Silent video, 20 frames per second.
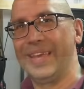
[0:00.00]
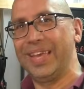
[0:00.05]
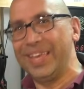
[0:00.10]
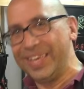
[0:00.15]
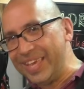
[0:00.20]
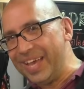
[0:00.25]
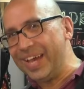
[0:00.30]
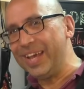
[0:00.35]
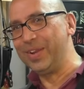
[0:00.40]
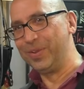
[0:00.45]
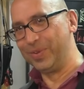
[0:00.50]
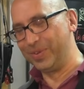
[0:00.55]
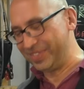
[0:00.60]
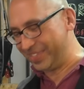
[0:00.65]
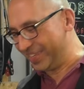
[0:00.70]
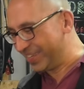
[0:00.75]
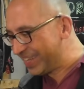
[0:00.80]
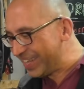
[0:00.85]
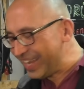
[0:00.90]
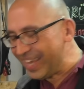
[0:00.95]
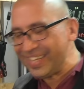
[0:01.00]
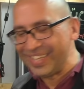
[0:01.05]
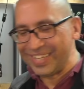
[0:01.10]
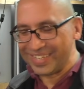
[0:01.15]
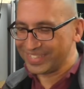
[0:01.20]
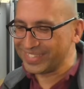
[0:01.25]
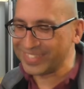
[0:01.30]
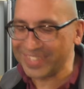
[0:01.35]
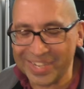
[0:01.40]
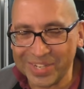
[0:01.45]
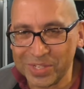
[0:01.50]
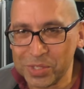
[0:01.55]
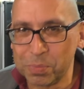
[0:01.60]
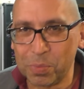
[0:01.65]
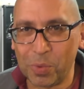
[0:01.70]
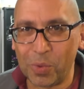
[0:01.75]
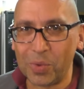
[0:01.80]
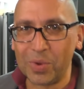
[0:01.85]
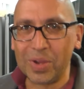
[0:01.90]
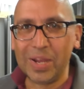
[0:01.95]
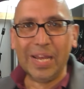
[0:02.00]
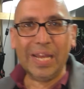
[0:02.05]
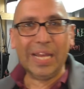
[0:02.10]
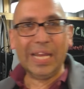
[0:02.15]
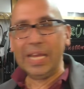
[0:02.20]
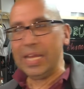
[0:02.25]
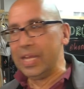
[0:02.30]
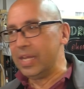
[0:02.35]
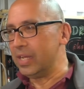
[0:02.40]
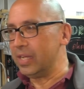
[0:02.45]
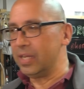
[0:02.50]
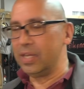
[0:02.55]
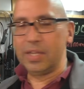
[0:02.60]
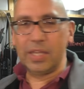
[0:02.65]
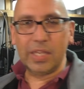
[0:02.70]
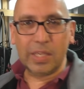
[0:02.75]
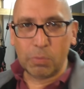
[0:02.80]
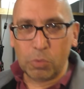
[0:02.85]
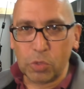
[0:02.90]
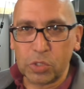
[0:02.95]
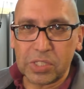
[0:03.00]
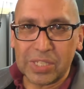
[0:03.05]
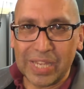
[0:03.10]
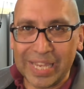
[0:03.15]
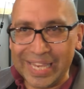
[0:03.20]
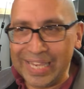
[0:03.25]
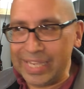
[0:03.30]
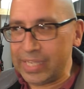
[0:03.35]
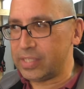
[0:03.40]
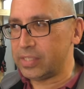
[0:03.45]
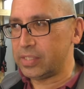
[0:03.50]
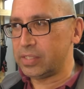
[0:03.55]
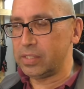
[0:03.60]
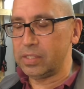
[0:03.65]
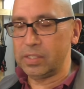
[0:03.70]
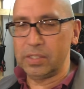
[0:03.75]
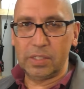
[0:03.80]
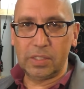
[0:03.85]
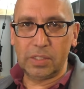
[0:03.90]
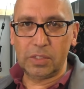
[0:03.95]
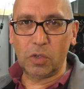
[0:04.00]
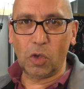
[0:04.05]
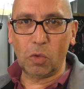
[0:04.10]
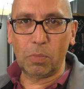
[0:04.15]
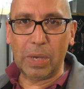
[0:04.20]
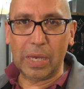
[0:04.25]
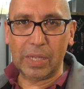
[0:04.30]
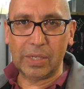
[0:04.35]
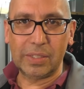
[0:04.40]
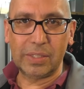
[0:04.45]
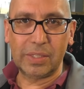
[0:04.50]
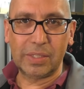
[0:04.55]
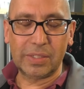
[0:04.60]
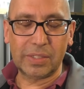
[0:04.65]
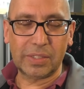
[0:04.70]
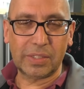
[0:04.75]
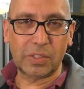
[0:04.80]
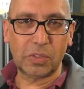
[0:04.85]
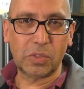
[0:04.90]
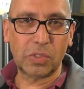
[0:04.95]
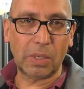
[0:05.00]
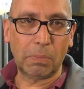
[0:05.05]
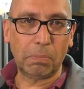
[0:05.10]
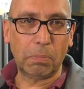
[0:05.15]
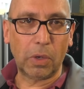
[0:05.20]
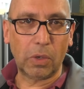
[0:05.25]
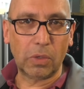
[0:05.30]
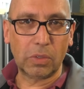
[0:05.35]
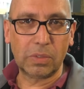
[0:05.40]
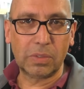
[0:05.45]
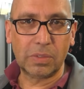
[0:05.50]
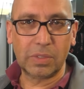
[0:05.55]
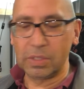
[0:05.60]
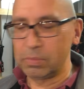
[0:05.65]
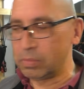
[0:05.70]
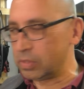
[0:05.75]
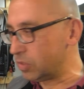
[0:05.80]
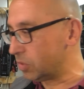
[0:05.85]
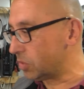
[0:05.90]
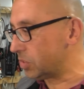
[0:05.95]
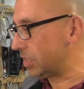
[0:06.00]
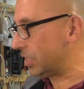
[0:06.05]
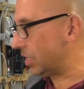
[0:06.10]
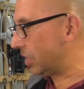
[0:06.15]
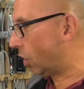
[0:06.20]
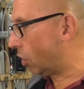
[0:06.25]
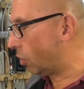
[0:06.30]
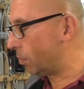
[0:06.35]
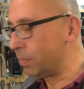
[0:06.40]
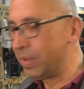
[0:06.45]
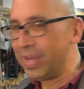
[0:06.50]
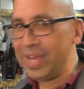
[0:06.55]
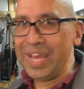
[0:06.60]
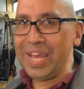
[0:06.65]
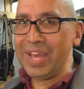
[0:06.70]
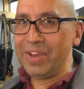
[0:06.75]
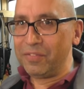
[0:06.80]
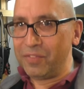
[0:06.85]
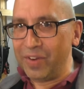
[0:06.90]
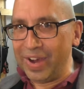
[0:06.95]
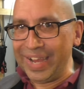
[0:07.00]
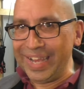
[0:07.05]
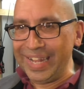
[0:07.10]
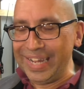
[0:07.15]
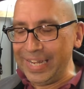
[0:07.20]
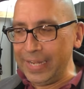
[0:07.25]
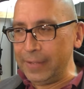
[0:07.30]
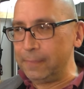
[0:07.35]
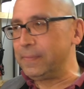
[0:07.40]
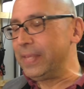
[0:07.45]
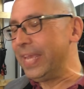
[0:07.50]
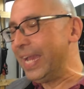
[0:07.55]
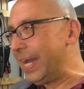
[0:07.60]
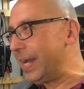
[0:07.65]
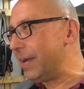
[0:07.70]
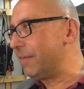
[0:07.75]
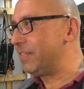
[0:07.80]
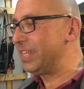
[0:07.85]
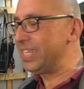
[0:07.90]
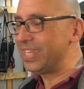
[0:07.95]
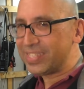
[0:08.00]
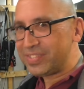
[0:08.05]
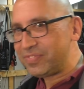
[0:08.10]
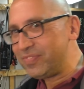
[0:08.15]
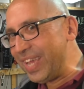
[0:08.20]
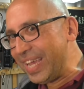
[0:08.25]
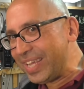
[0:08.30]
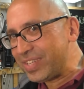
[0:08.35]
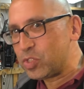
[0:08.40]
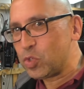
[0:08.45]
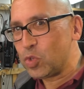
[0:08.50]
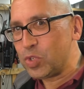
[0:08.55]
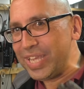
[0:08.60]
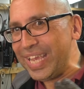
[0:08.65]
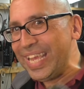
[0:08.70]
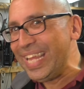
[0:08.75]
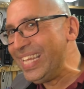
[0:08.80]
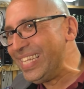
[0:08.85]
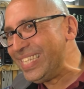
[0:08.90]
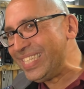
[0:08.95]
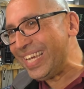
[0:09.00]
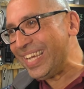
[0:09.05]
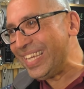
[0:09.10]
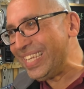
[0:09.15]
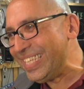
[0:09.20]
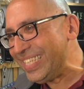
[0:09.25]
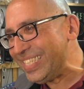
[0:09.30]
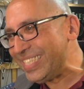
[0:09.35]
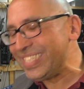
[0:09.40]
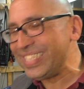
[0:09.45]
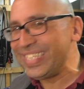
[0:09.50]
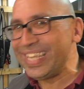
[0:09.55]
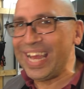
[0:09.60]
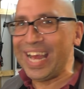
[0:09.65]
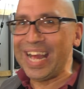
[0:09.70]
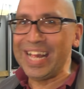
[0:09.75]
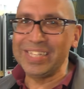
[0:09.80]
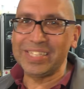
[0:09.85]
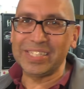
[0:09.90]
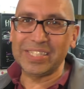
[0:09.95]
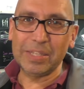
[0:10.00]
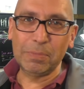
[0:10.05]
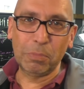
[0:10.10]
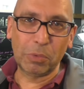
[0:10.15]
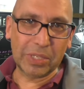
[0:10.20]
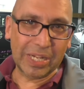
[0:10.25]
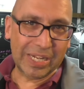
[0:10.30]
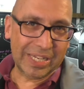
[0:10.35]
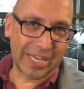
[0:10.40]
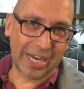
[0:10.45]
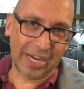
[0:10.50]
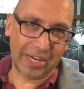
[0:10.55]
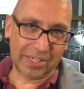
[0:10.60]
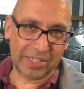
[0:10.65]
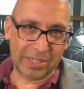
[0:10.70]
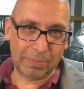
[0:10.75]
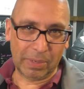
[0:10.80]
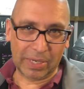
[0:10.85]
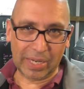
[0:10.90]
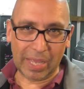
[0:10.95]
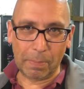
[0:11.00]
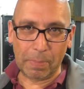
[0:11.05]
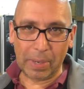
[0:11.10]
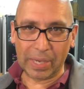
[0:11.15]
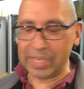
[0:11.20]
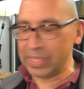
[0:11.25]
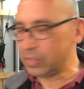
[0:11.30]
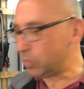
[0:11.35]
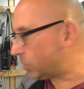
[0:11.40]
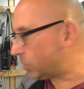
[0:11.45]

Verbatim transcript: Hey, ja Leute, kleiner Zeitsprung äh, ich musste echt äh, nochmal alles zusammenbauen. Ne? Man soll es nicht glauben, weil, ja, wenn das Werkzeug älter ist als die Modelljahre, die man repariert.